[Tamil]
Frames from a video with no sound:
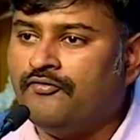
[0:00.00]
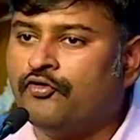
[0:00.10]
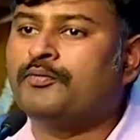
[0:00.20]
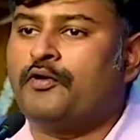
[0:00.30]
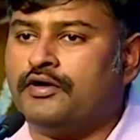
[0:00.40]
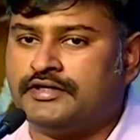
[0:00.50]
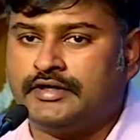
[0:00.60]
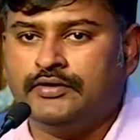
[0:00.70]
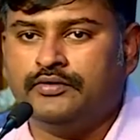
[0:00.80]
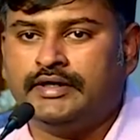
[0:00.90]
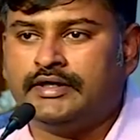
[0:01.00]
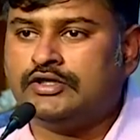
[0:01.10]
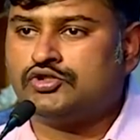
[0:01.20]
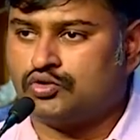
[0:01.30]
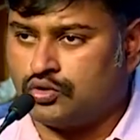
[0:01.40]
ஃபுட் ப்ராசஸிங் யூனிட்டுக்கு
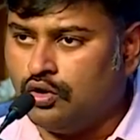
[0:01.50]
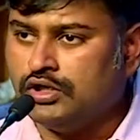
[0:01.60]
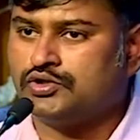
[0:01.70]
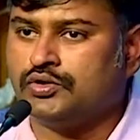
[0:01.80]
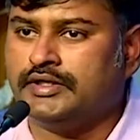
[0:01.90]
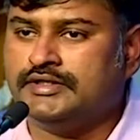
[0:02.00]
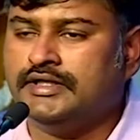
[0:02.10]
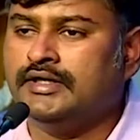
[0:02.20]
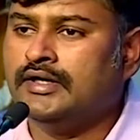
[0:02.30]
கோல்ட் ஸ்டோரேஜ்